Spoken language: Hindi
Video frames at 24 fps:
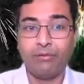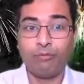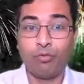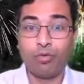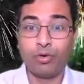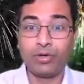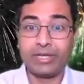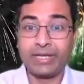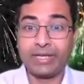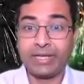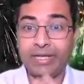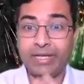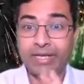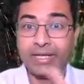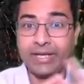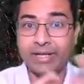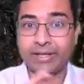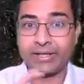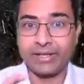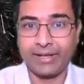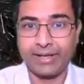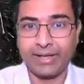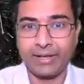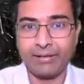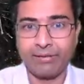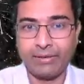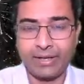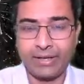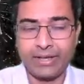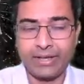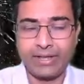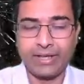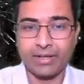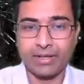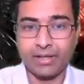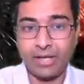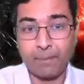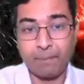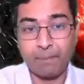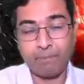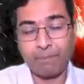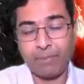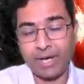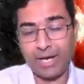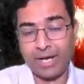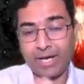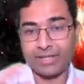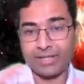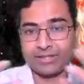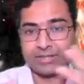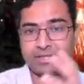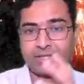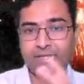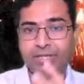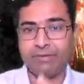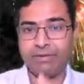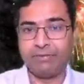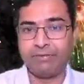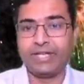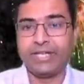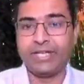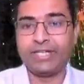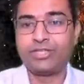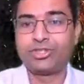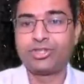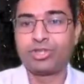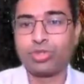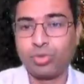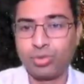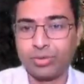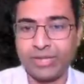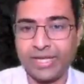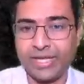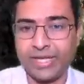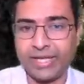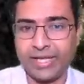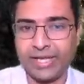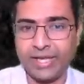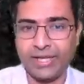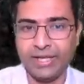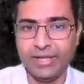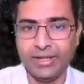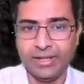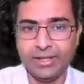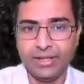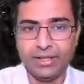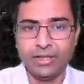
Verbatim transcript: वो डिक्लेयर करने वाली है अगर आप पास्ट डिविडेंड्स को देखें